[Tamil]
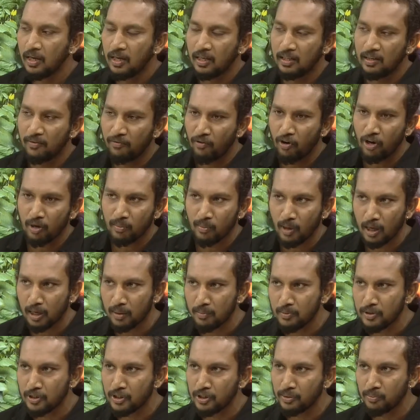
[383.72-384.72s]
இந்த ஃபார்ம்
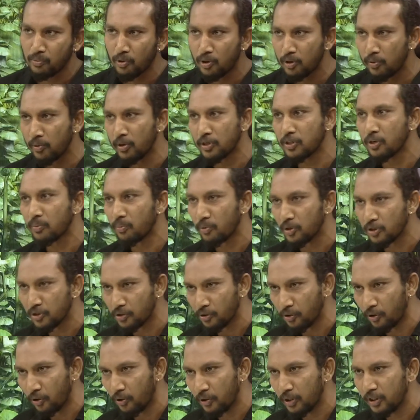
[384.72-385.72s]
ஆரம்பித்து மூணு வருஷம்
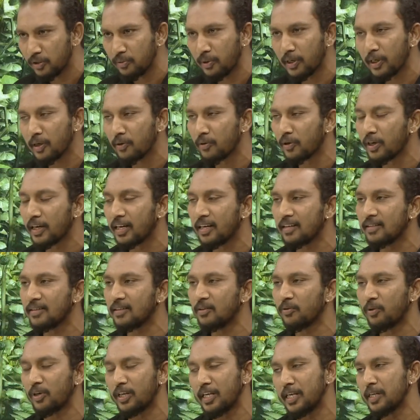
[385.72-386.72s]
முடிச்சிருக்கோம் இது வரைக்கும் ஒரு
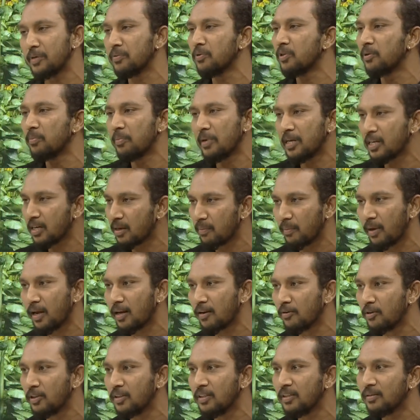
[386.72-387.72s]
கிட்டத்தட்ட ஒரு இருபது பேருக்கு
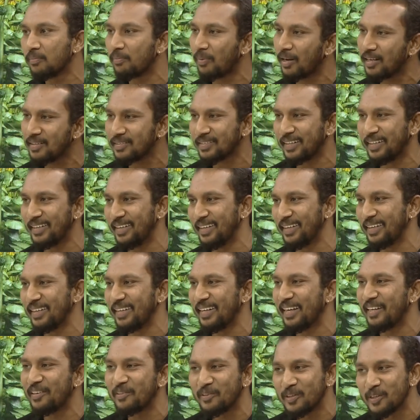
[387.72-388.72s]
மேலே வந்து ப்ளேஸ் ஆகிட்டாங்க
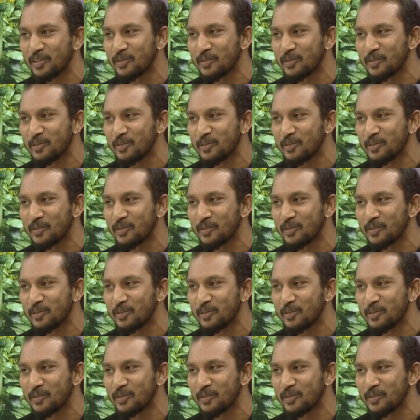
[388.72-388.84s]
என்னுடைய